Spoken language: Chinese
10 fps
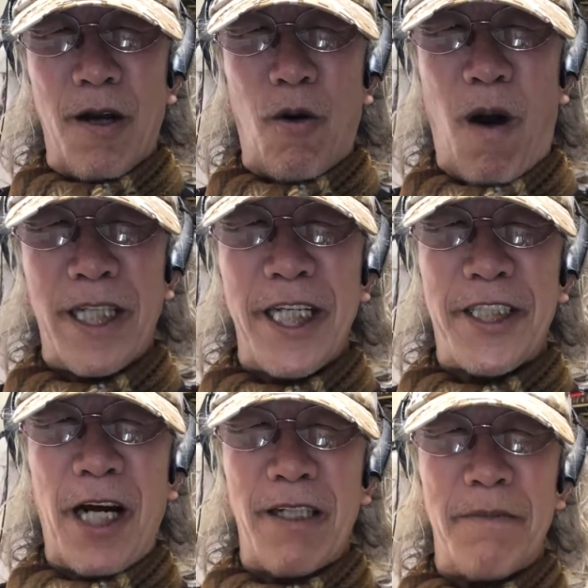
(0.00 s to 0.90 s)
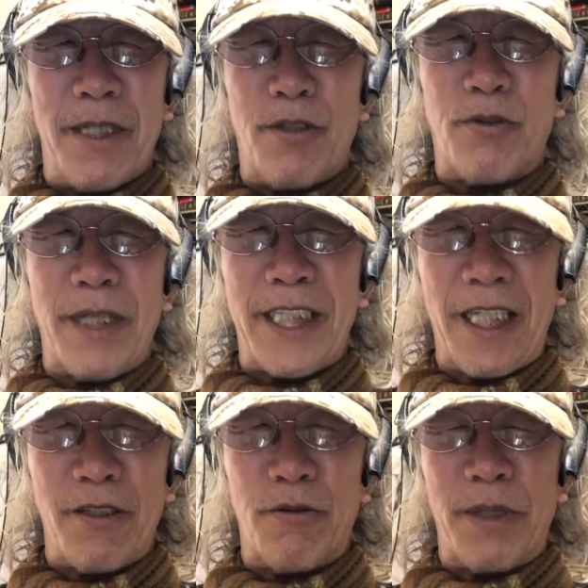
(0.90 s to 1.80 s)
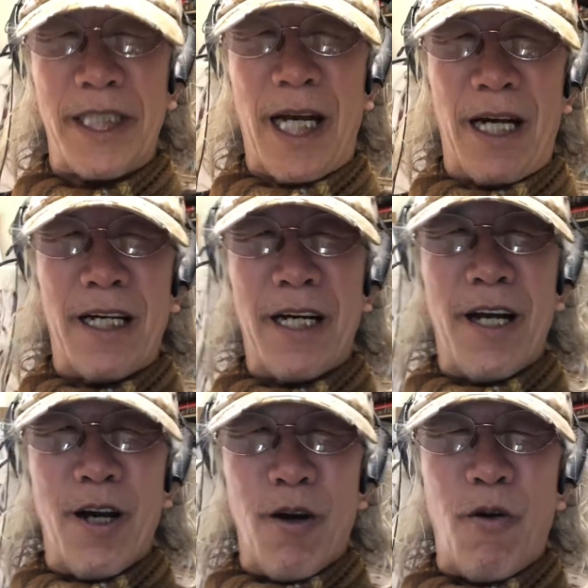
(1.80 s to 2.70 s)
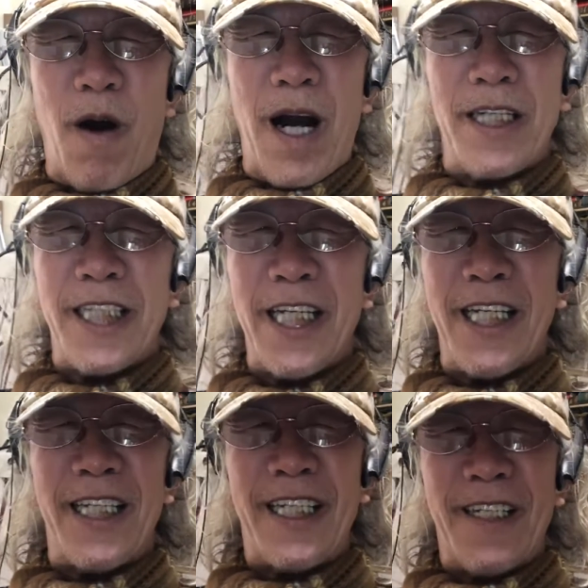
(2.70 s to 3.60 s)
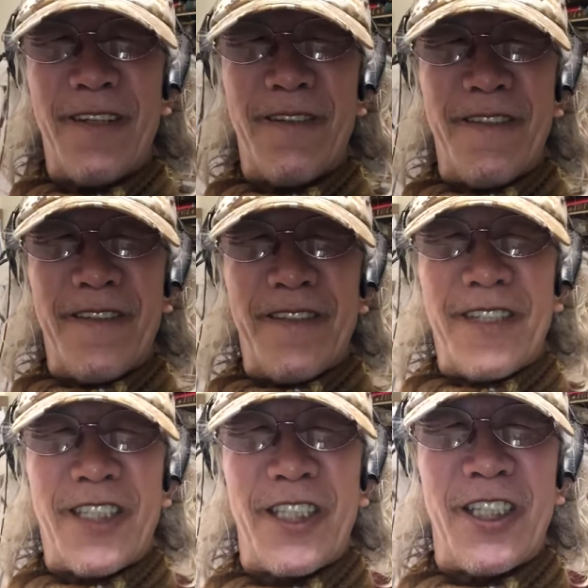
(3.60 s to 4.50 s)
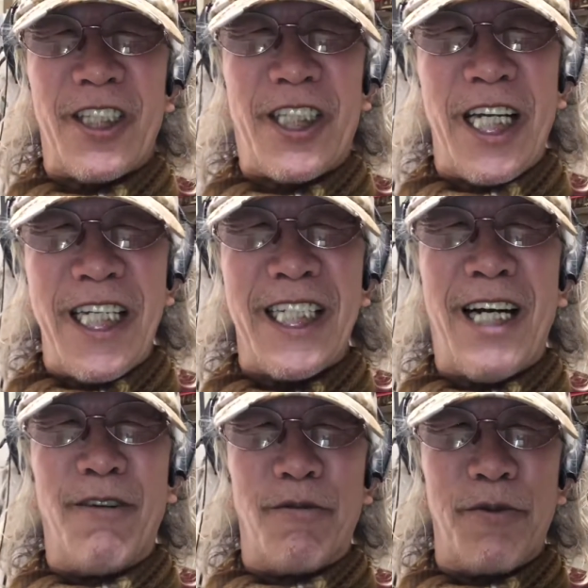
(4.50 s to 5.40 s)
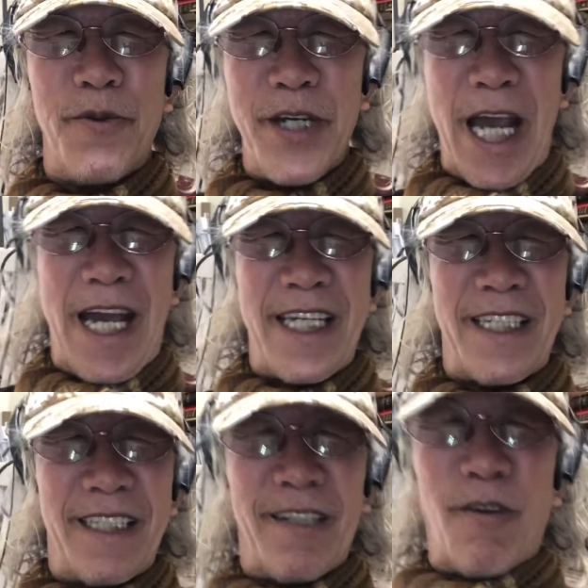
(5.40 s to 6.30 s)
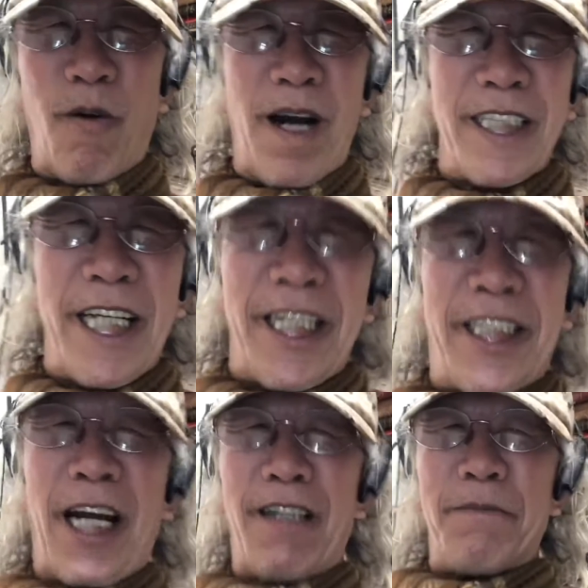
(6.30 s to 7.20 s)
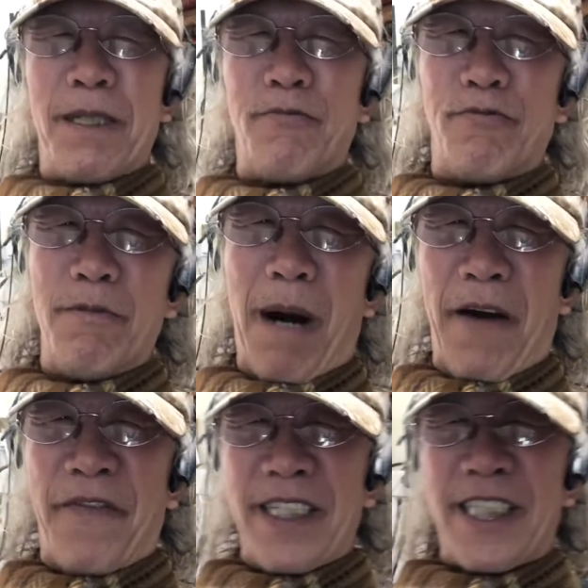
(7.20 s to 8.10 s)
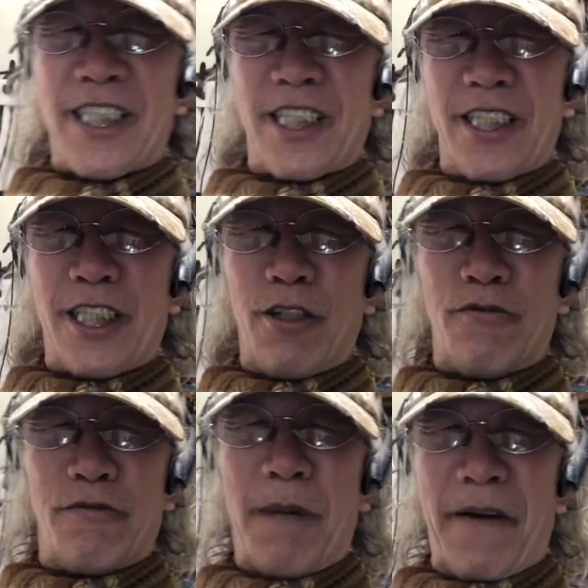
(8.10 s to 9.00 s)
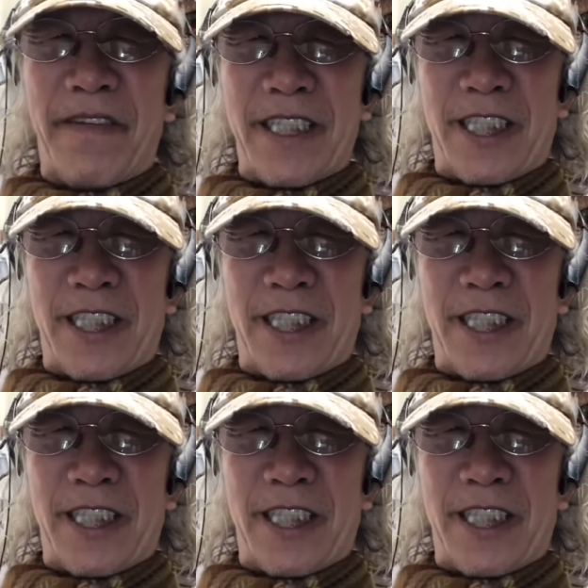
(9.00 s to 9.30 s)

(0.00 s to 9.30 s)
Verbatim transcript: 皇帝叫你们谁葬就谁葬，皇帝是金口玉言。皇帝叫你们五马分尸就五马分